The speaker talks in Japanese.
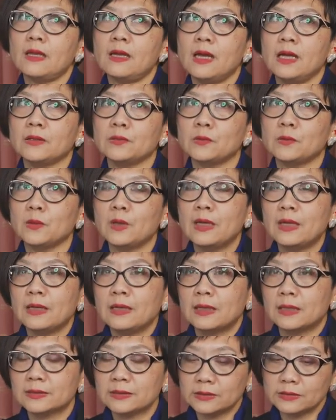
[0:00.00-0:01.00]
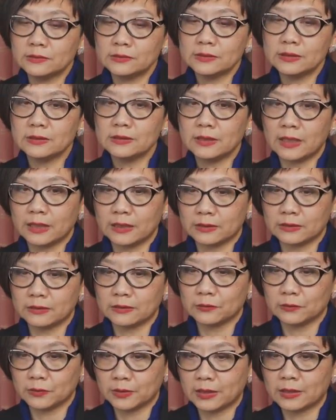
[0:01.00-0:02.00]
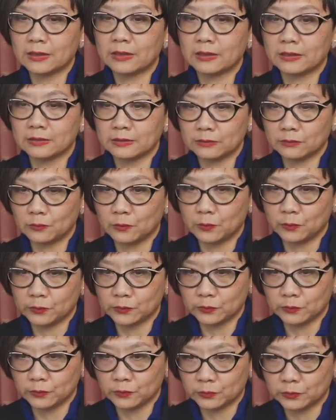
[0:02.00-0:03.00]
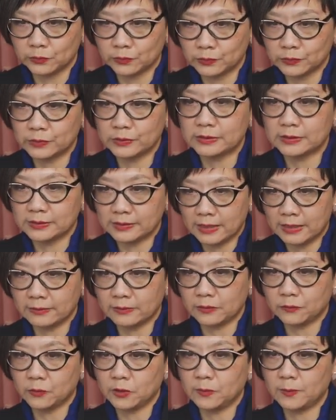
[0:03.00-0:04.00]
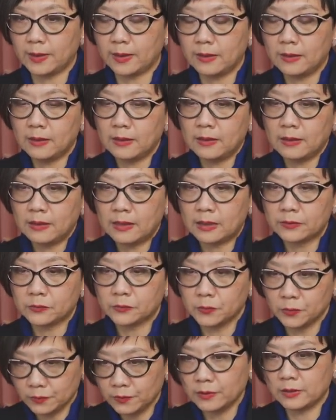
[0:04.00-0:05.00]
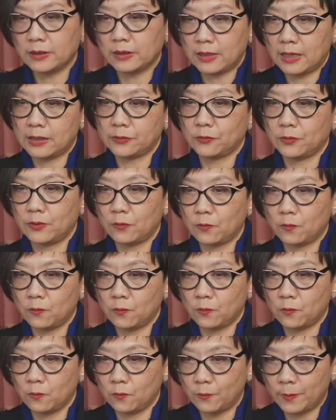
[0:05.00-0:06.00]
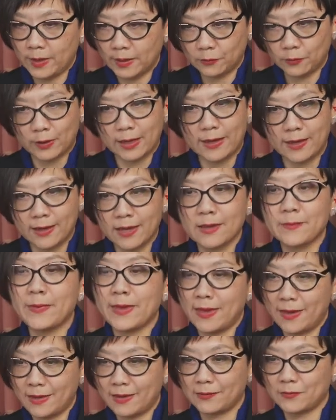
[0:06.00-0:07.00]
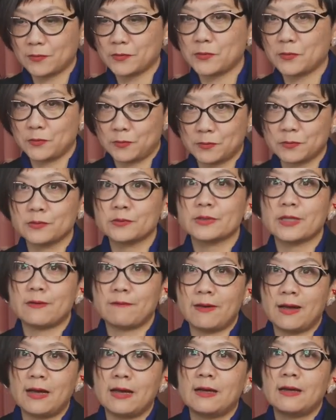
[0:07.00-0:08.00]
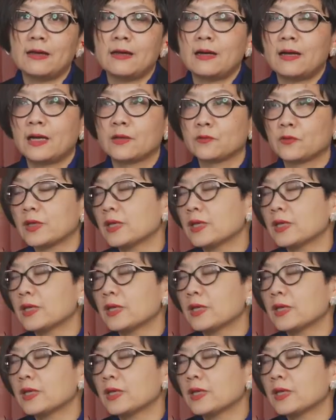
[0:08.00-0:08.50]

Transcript: うん、あの80年代のなをを通じて例えばあの特にあの欧米というか英米の諸国では、うん、あの